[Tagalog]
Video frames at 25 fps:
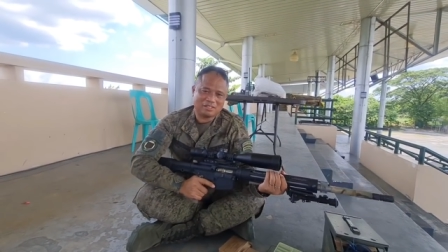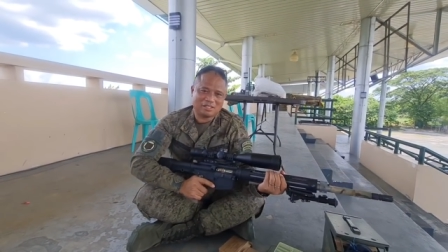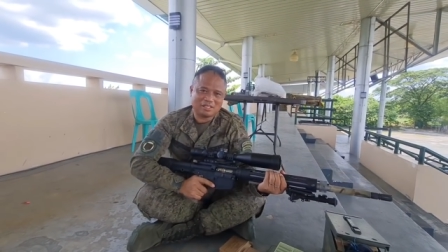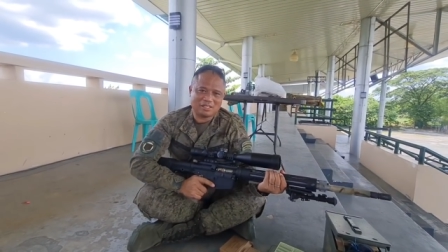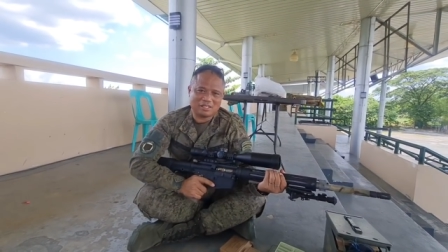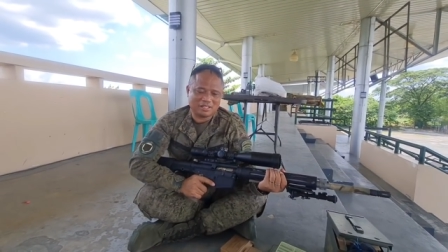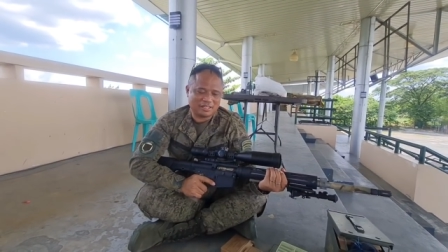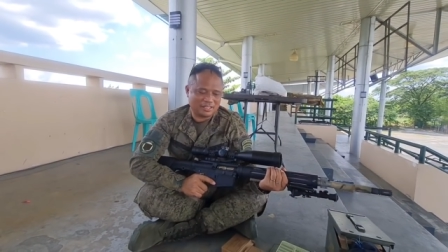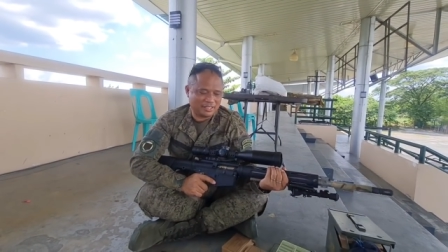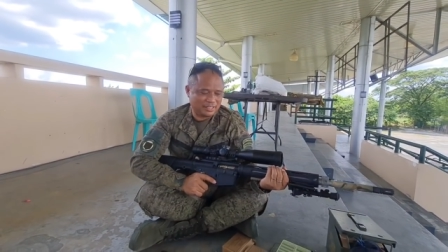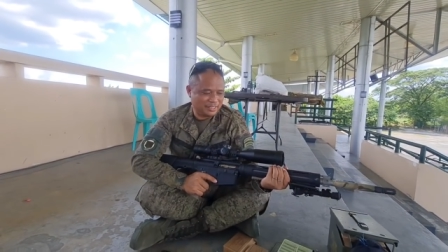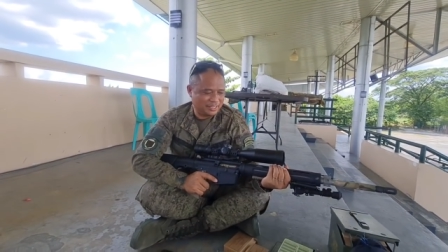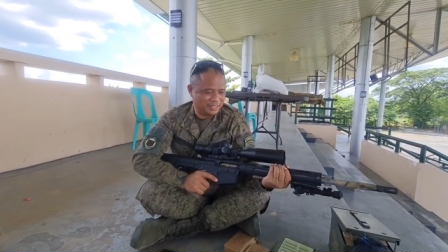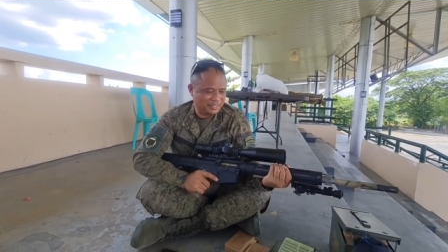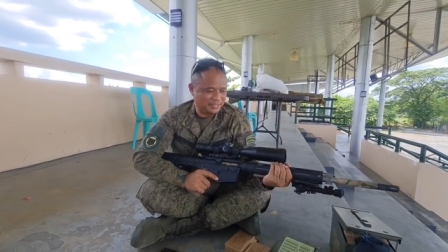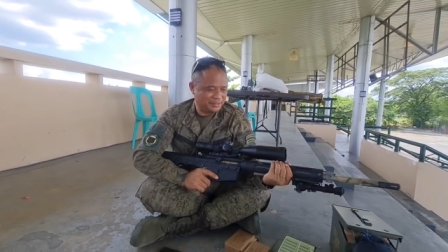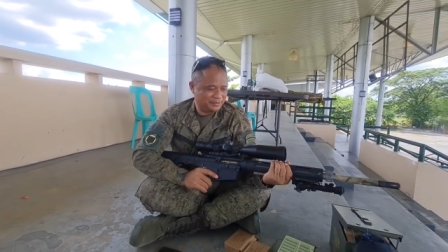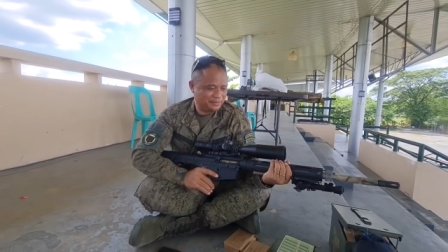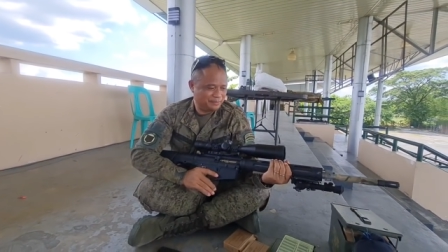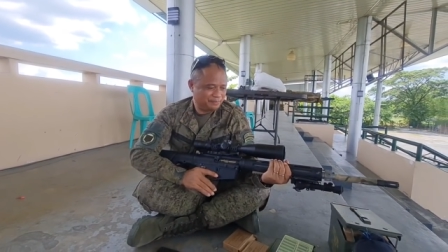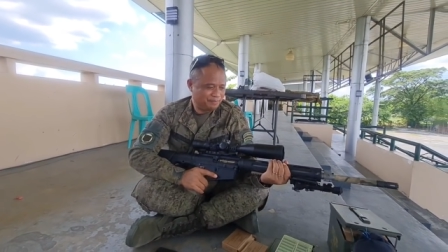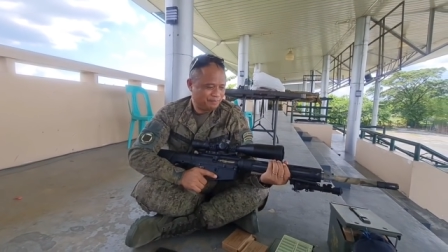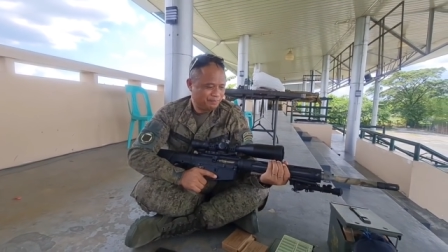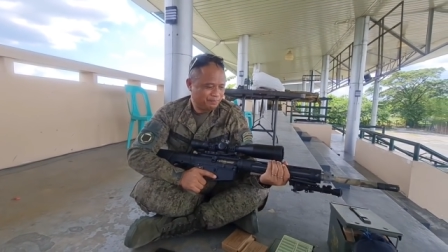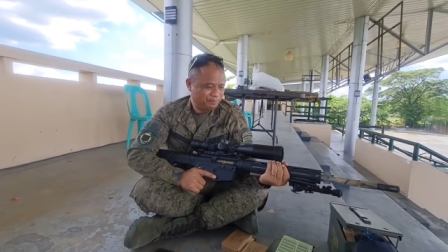ay
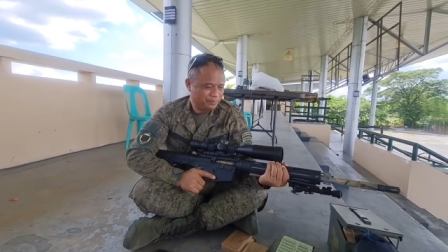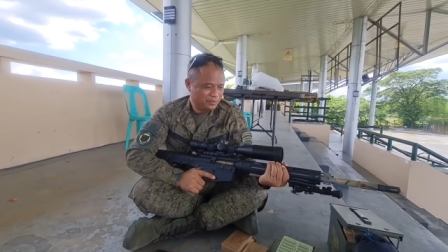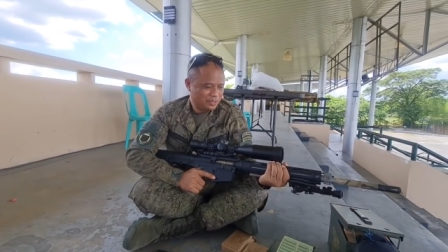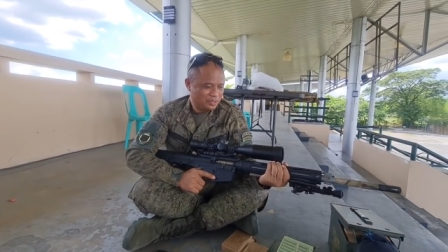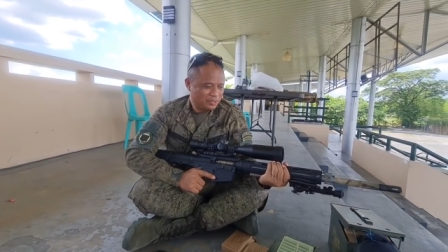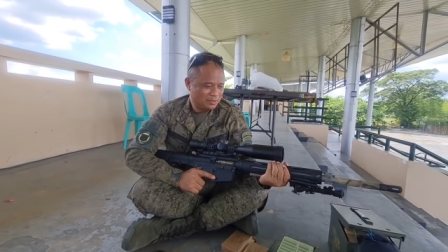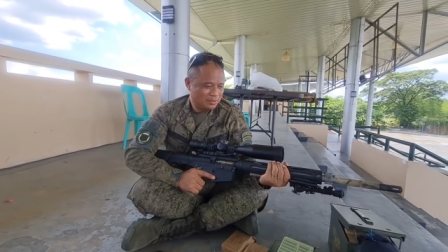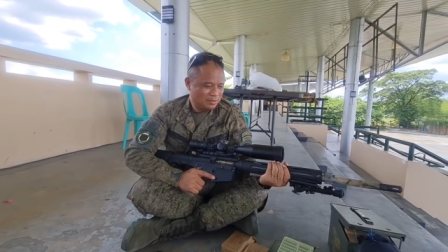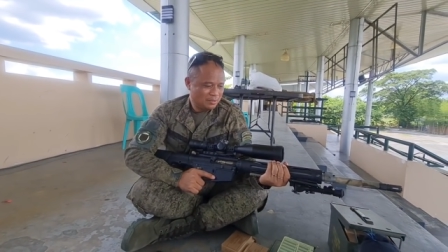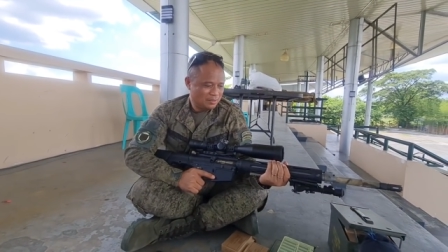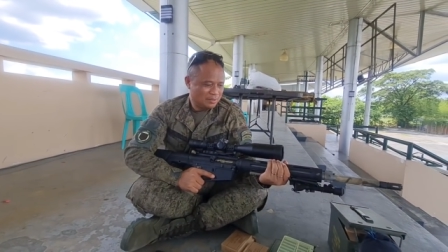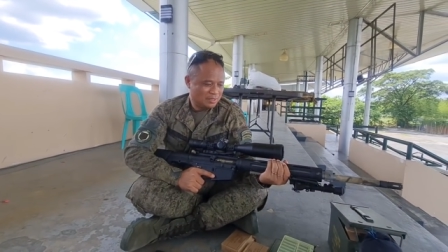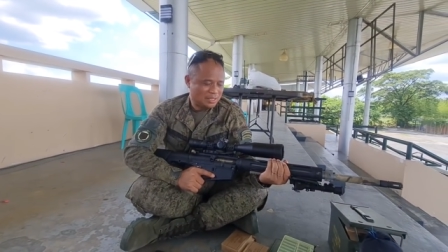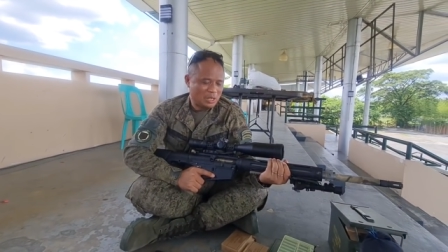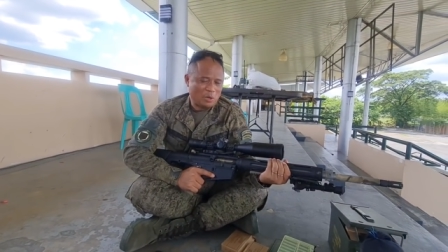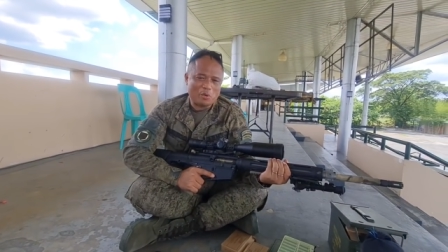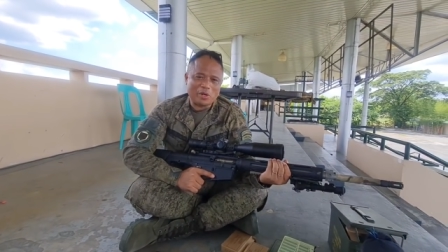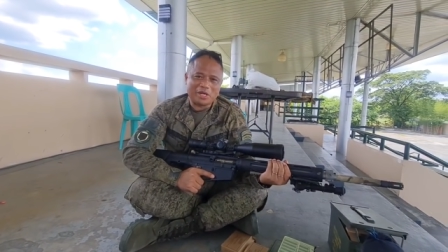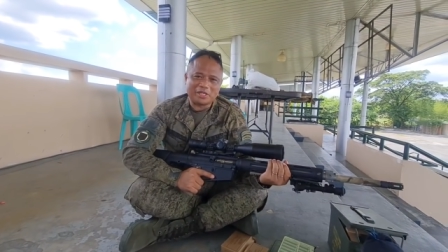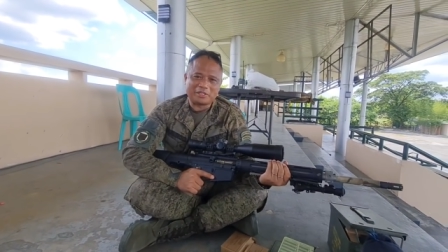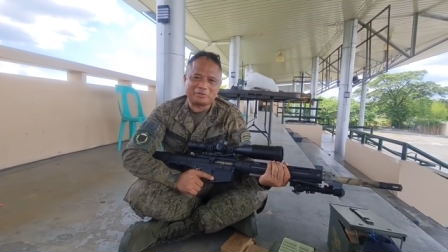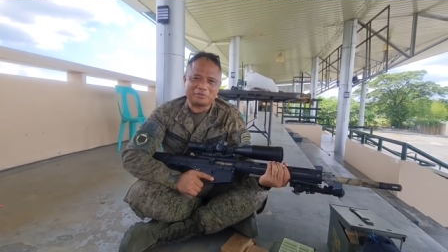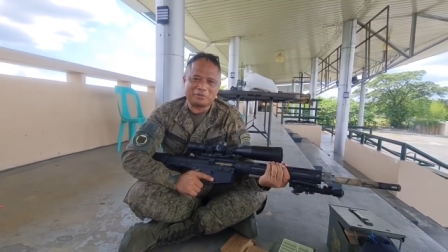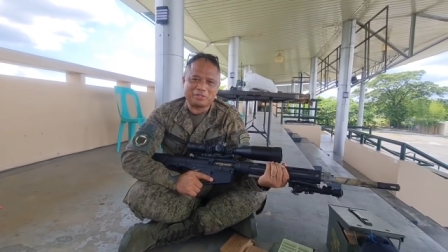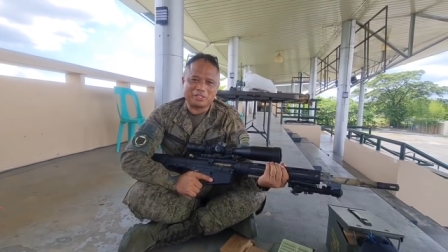
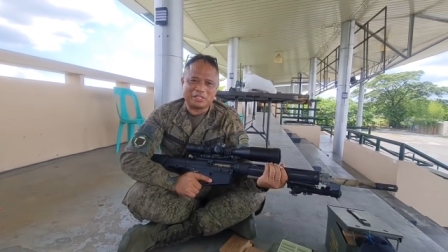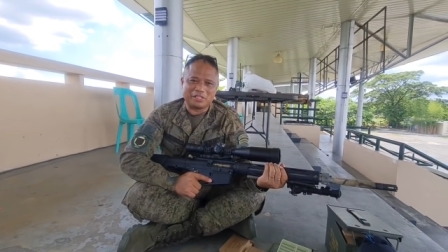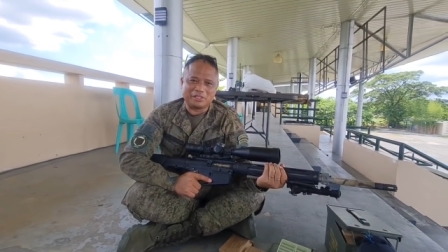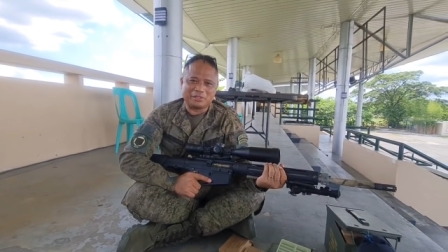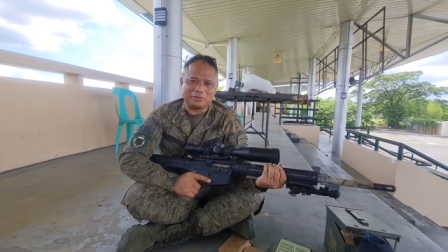gawa ito ni